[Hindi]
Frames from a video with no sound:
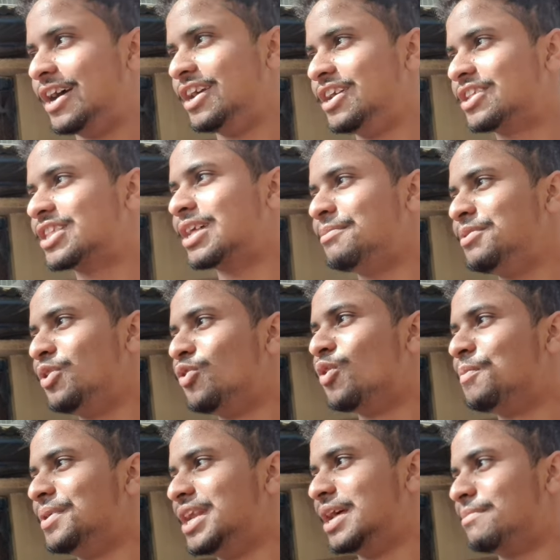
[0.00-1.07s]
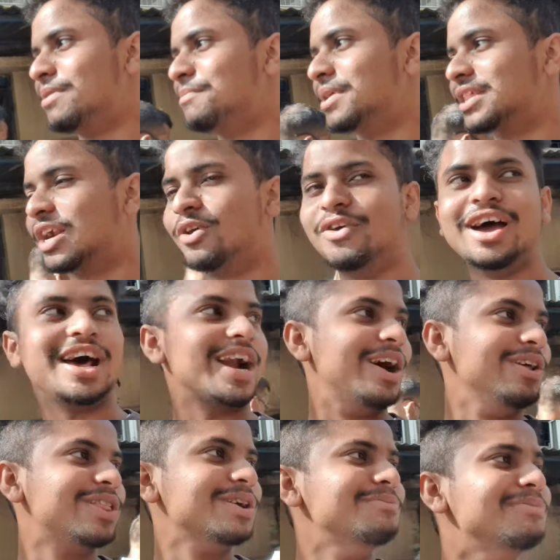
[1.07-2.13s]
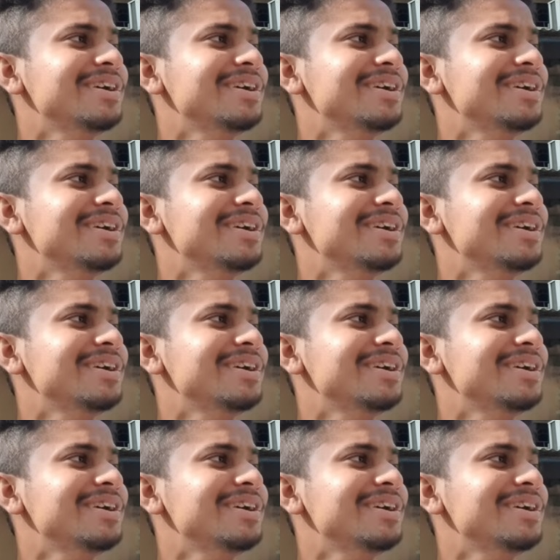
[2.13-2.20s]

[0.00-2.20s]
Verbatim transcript: इतना भी लोगों पर निर्भर मत रहो यार राहुल तुम